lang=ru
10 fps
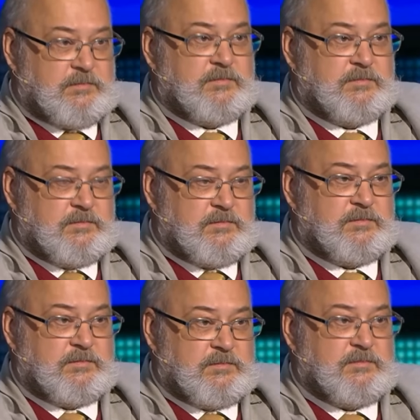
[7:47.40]
себя
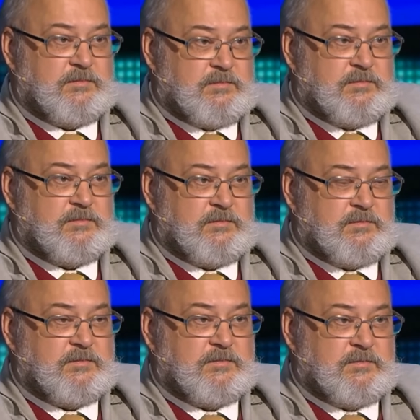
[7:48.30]
по-другому вели. Но
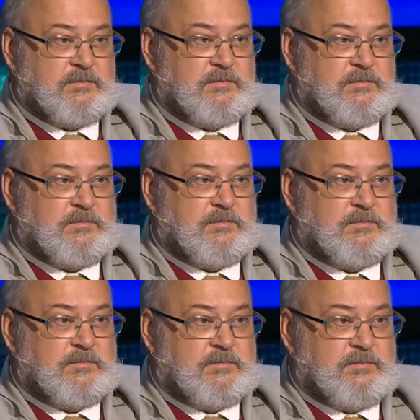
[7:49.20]
поскольку да. они понимают,
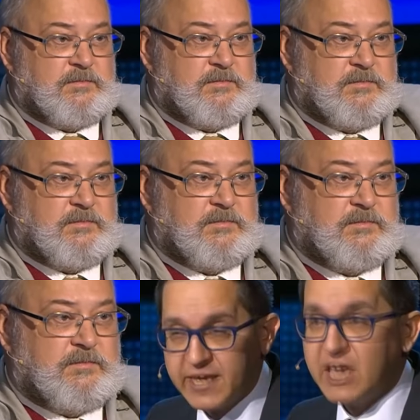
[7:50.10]
что последствия
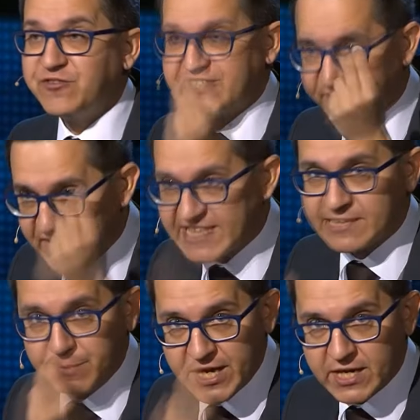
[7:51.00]
есть, э, ну,
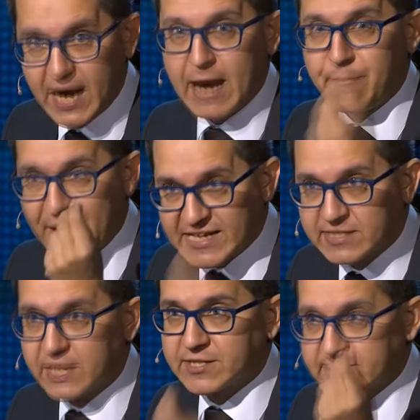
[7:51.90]
они хватаются за то,
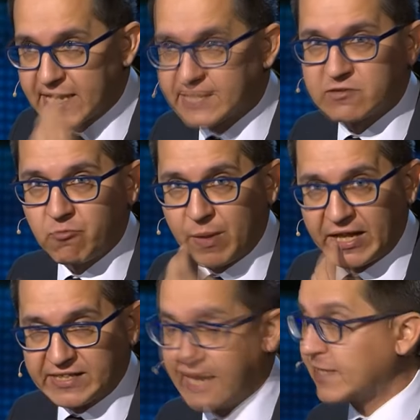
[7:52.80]
что опять-таки, ну, это
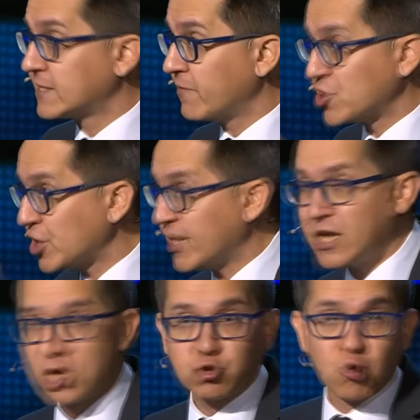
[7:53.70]
же характерно для
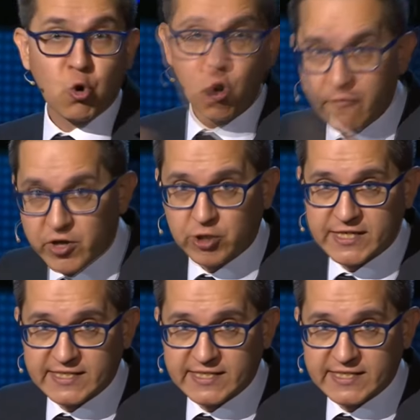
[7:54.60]
России, что им не